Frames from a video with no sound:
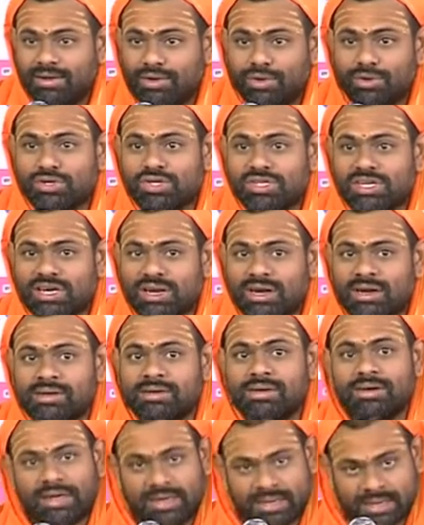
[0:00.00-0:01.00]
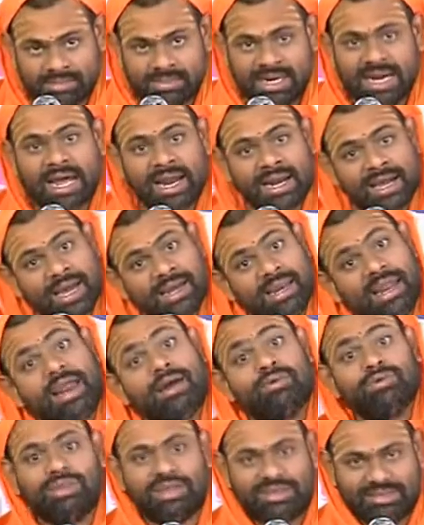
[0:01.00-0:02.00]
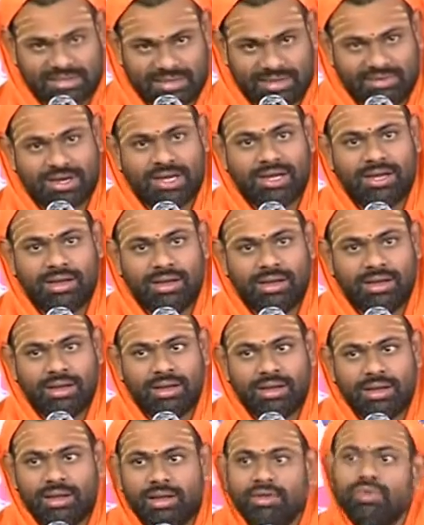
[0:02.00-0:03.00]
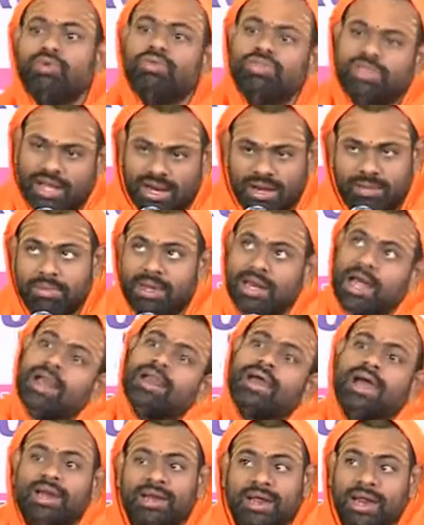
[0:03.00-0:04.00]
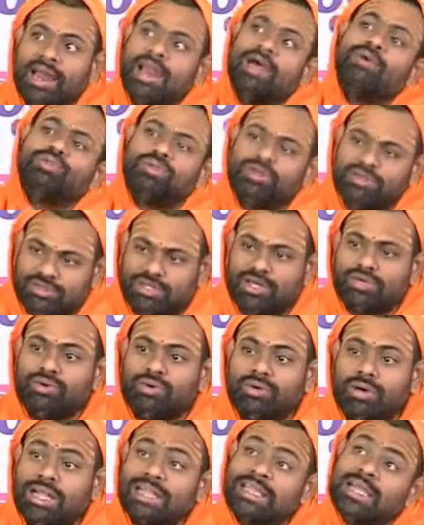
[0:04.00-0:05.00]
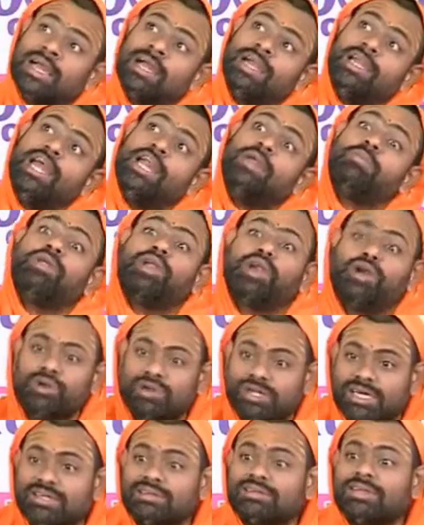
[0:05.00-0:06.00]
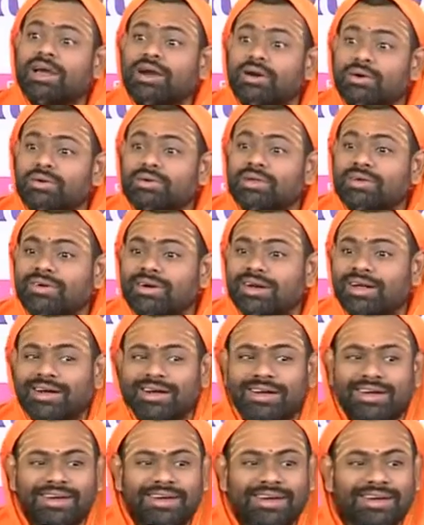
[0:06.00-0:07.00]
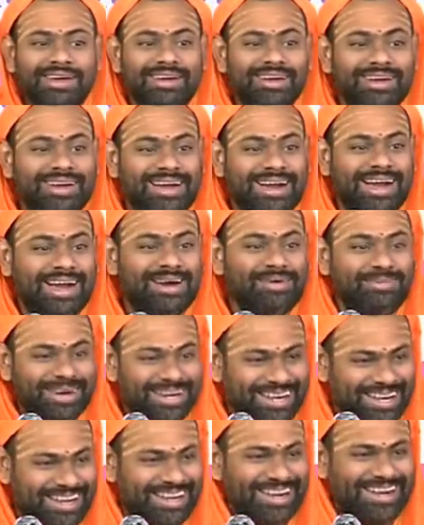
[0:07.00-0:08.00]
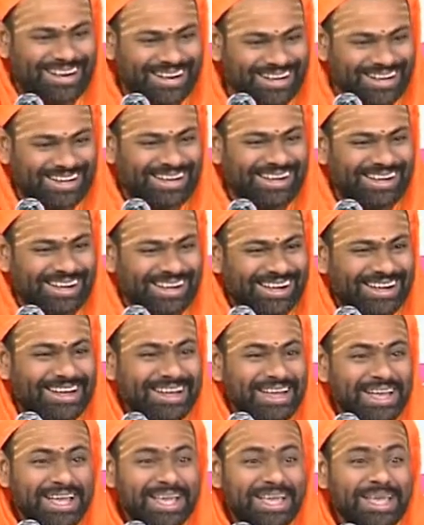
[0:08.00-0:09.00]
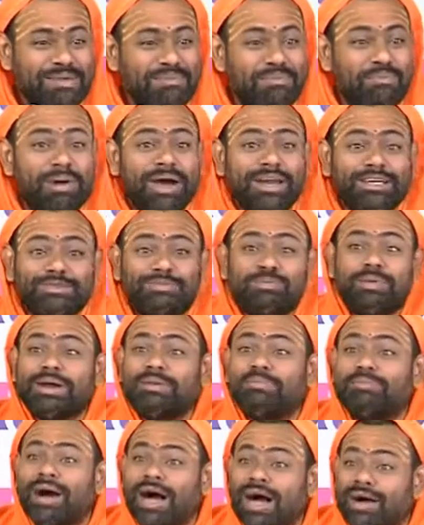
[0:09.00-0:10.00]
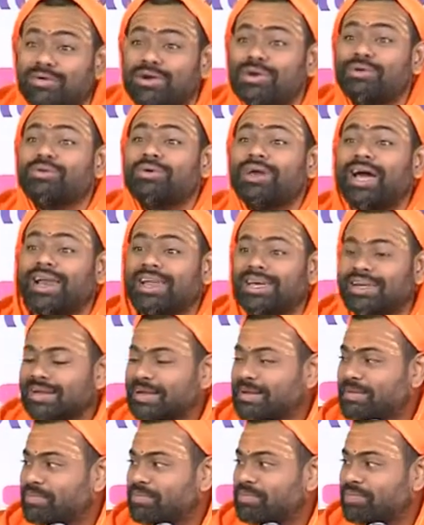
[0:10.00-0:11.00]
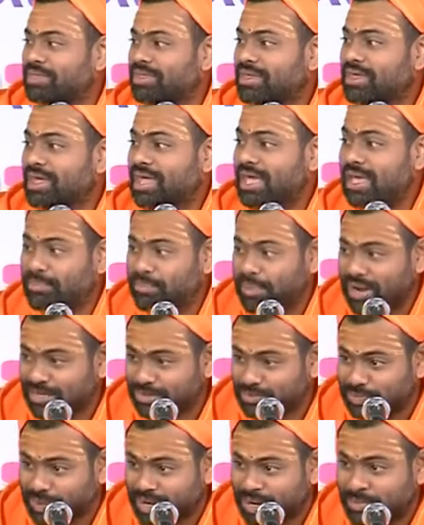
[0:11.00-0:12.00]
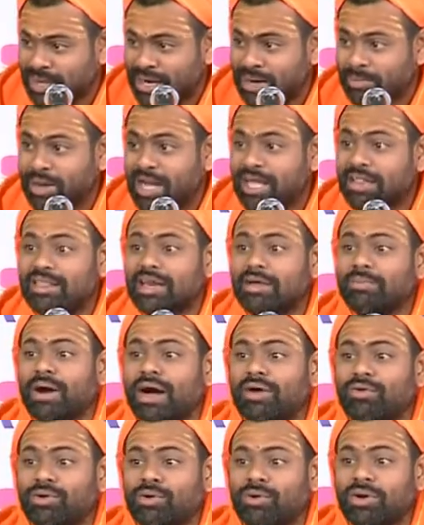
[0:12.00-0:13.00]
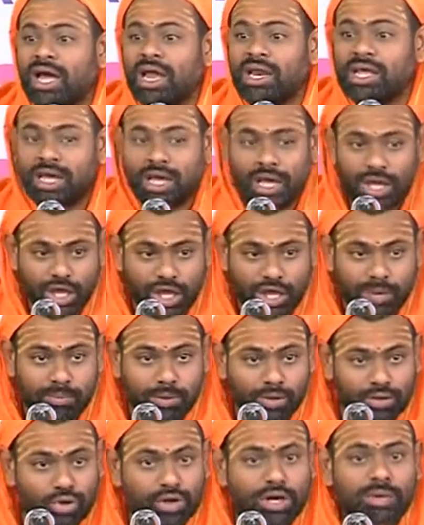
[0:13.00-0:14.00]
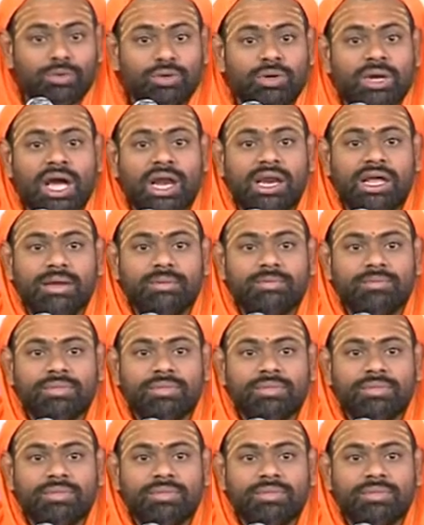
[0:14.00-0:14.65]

రోస్ట్ చేశాను ఆహా మా నాన్నగారిని ఇలా ఉద్ధరిస్తావా చూస్తాను మీ నాన్నగారిని నేను ఎలా ఉద్ధరిస్తాను చూడు అంతకంటే ఎనిమిది రెట్లు చేస్తానండి కాబట్టి ఈ పరస్పర భావన ఉండాలి ఈ పరస్పరమైన మైత్రి భావన ఉండాలి ఈ మిథునం ఉండాలి